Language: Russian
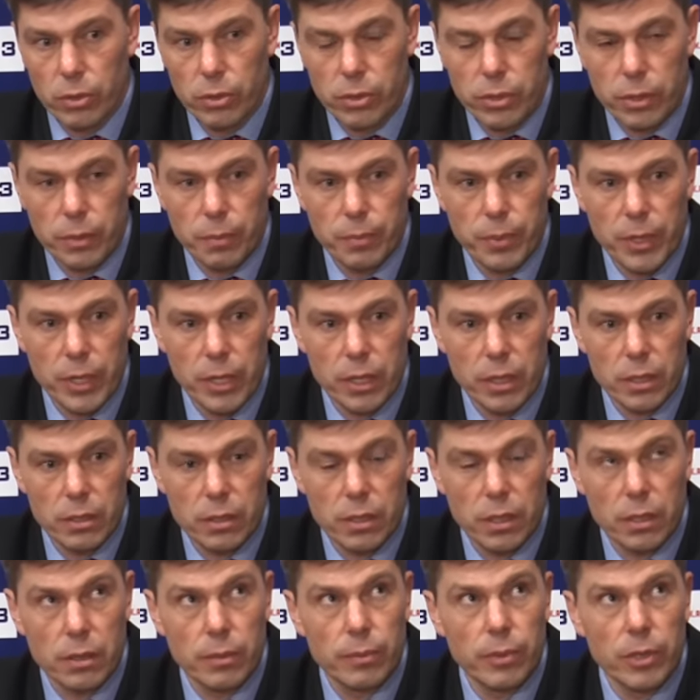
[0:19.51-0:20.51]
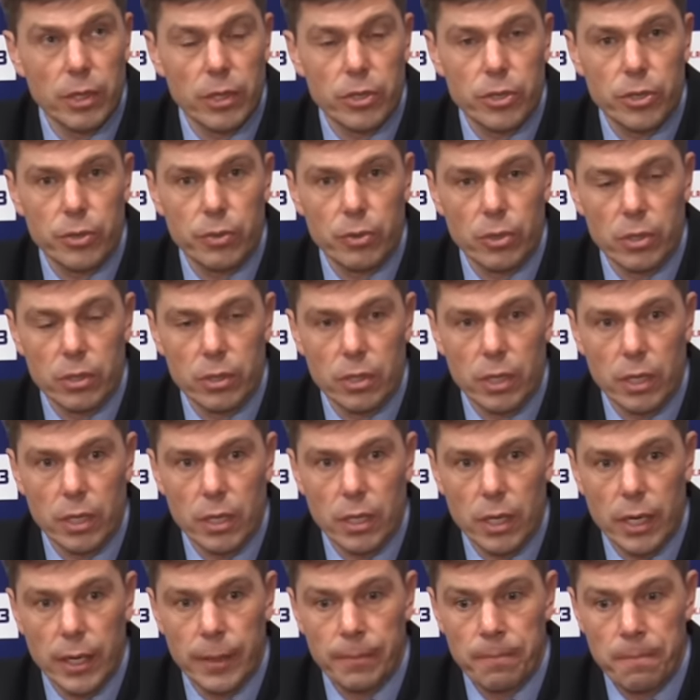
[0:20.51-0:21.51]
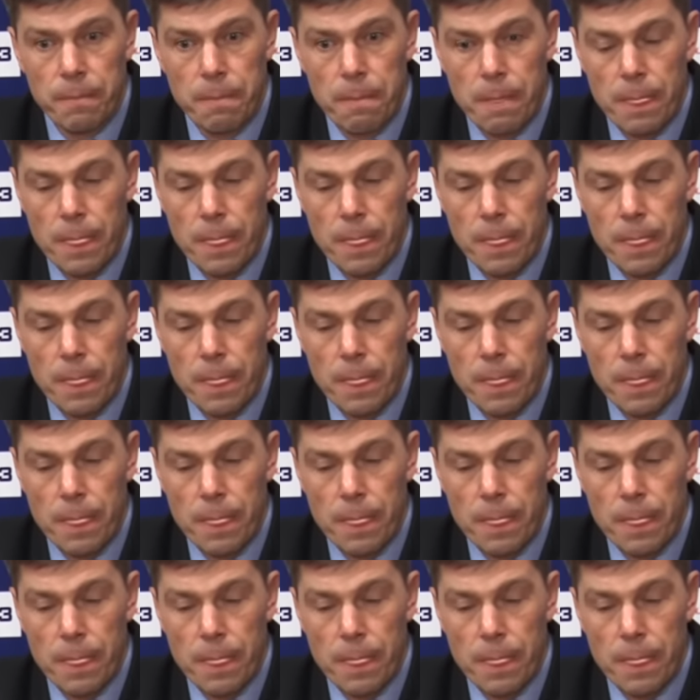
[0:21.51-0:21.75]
очень переезд, и это была четвертая игра.